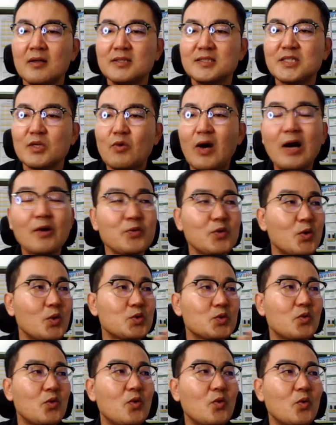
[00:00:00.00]
이제
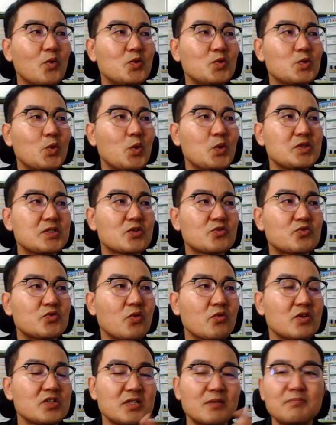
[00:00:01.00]
광교도 오르고, 이제
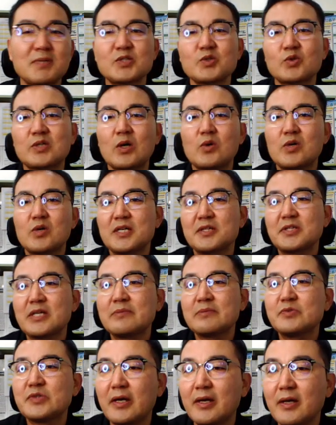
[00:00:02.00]
수도권 전반적으로 다 올랐기
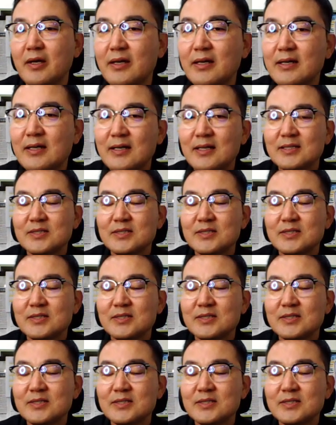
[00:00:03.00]
때문에,